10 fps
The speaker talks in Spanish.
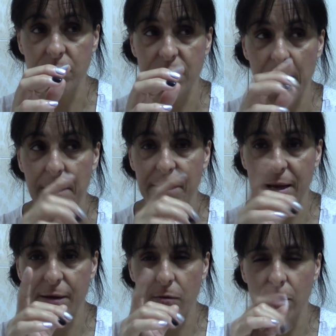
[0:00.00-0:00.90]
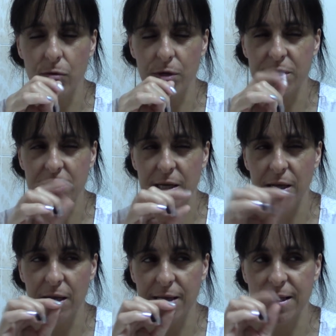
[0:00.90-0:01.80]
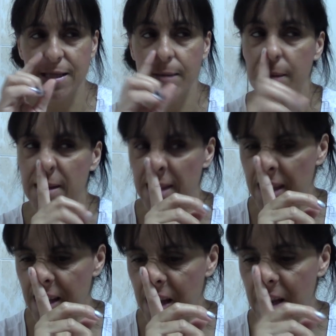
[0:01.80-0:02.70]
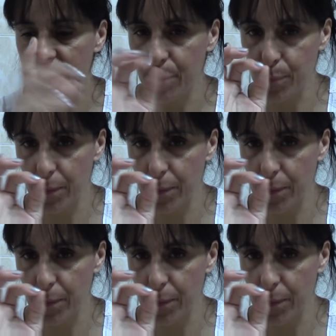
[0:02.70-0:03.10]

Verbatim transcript: Y ahora miraré cuándo es el, exactamente el...